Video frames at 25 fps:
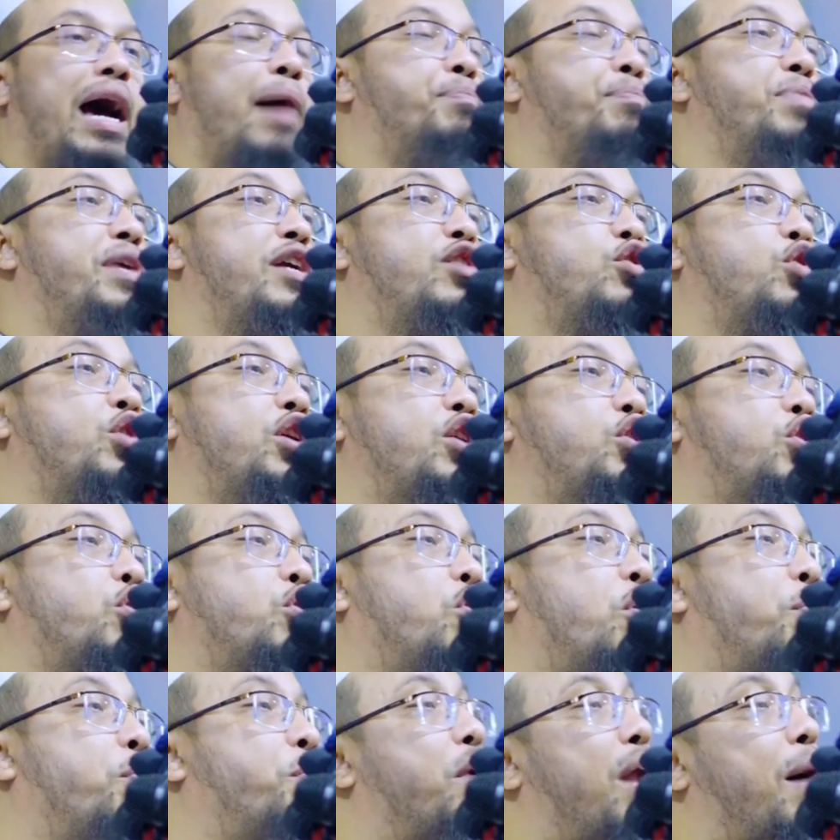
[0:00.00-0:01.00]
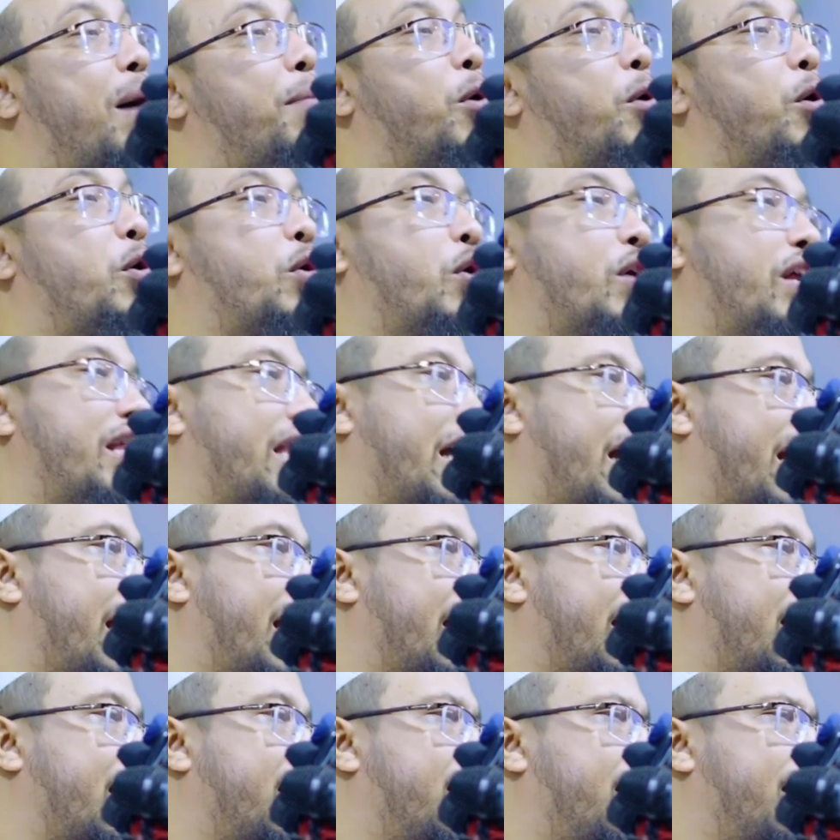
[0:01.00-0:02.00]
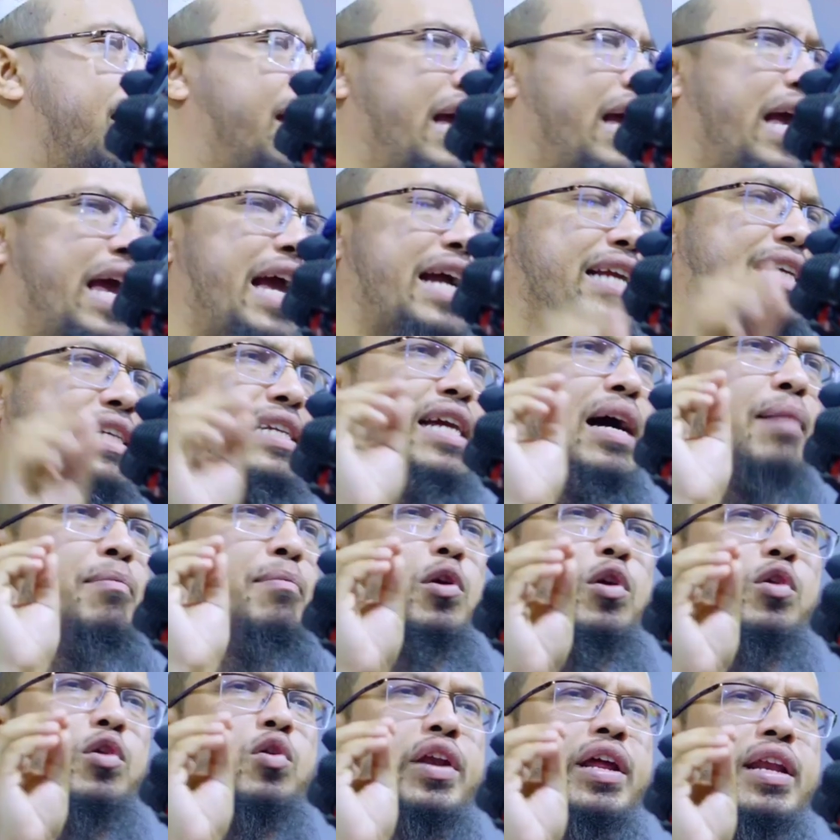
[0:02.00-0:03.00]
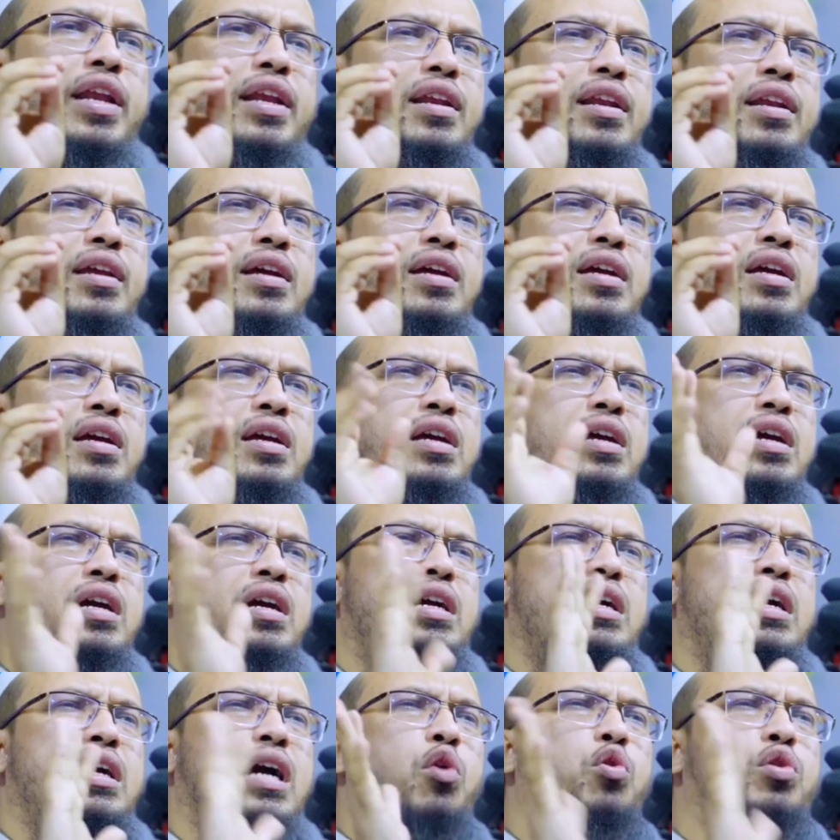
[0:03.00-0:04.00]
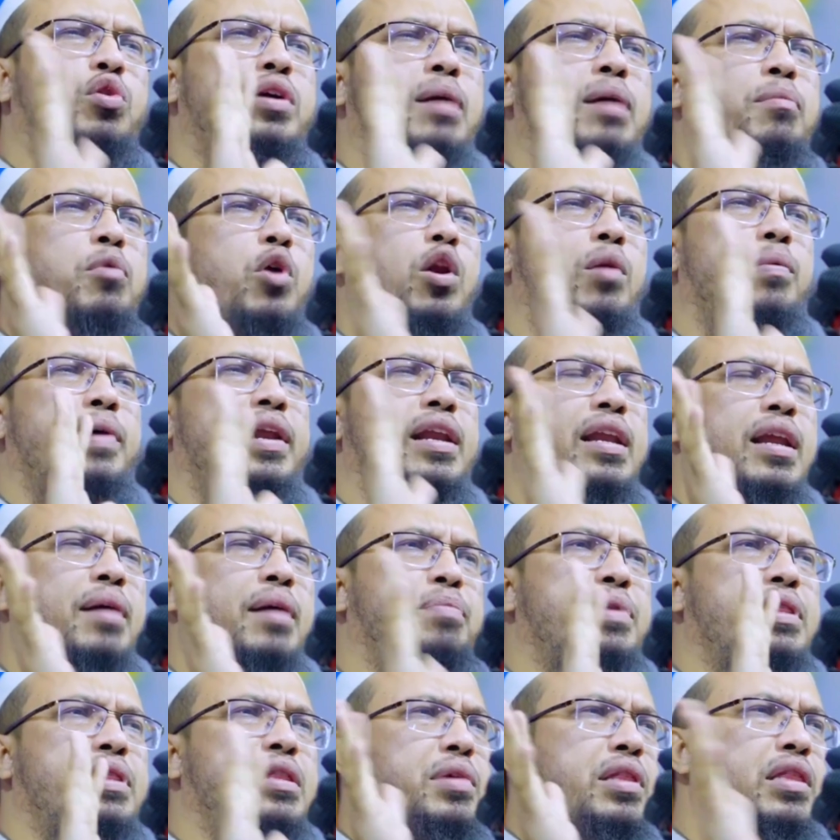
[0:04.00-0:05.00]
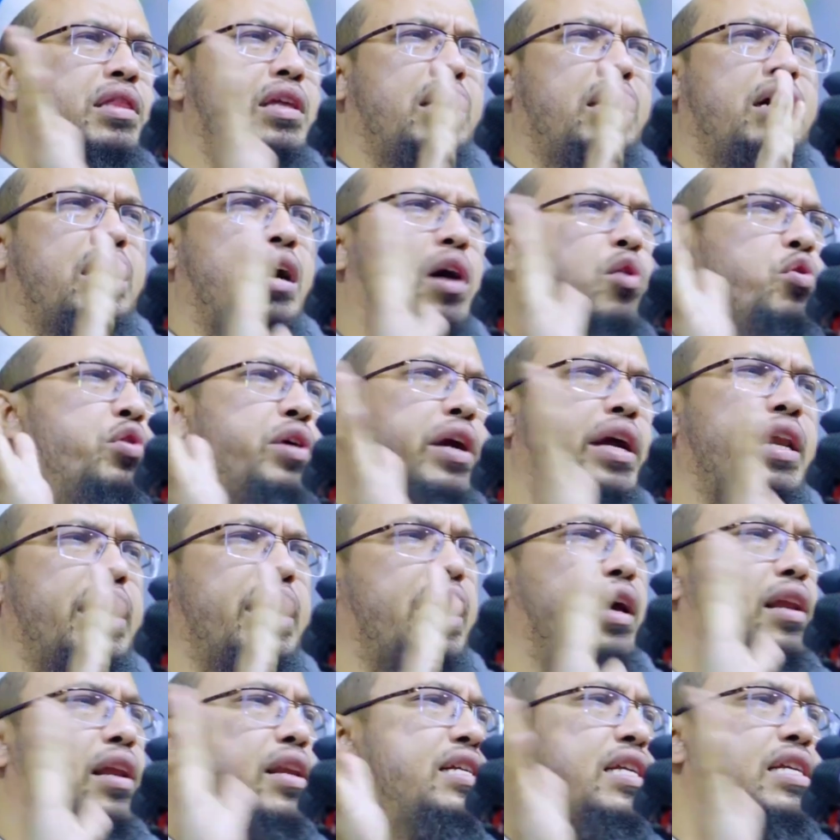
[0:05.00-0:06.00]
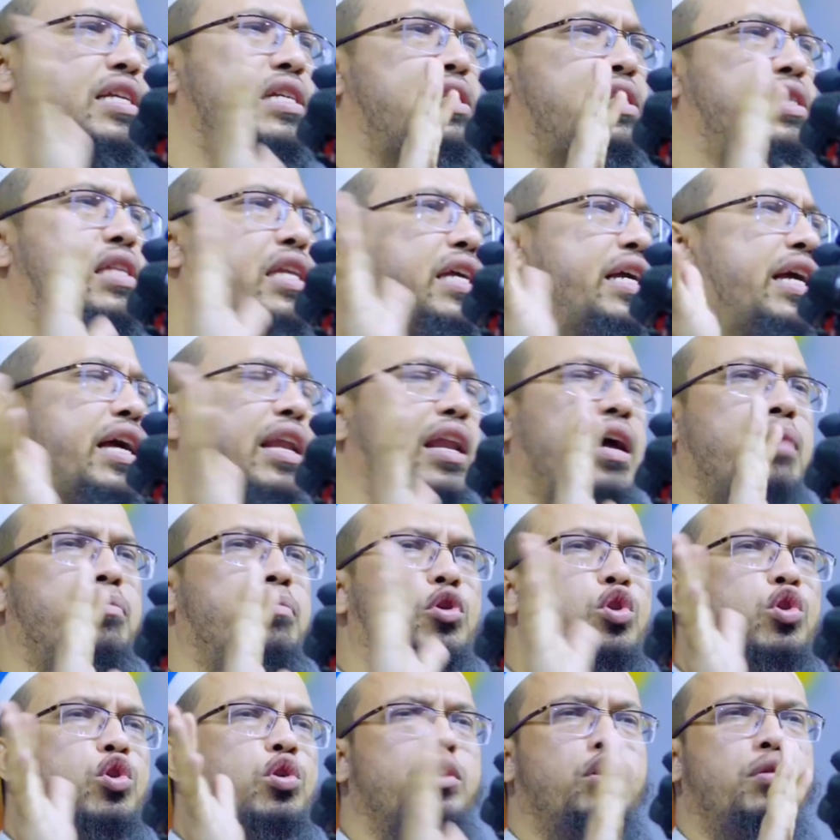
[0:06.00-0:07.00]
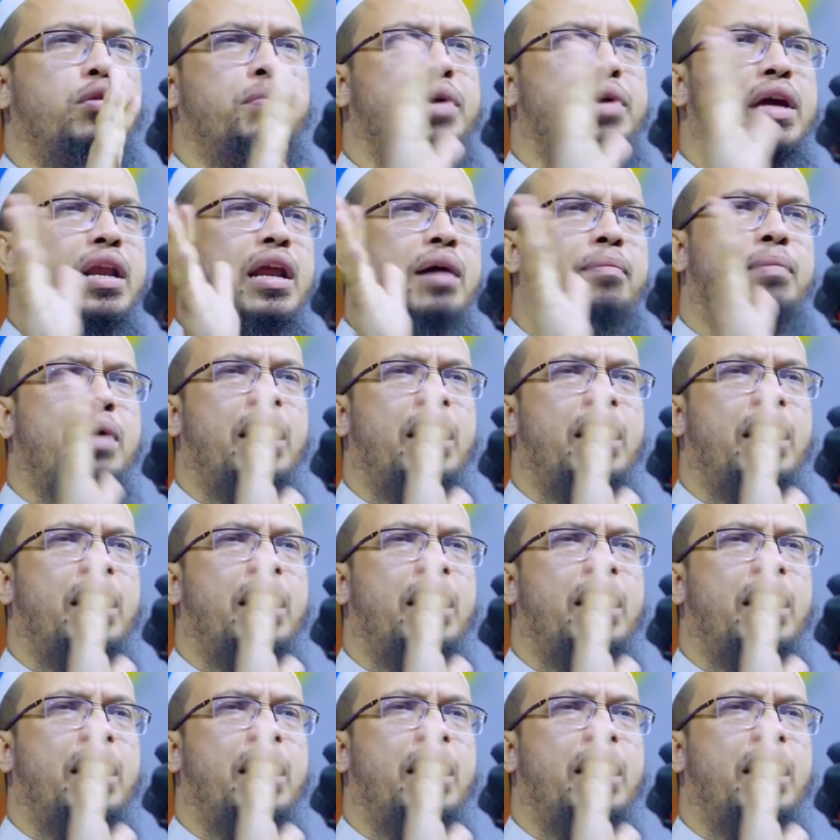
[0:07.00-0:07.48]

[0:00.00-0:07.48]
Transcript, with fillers: আপনি একটু কিছু গোপন আমল করে দেখেন একটা আমল করেন কাউকে বলবেন না পৃথিবীতে কাউকে না নিজের স্ত্রীকে না বন্ধু বান্ধবকে না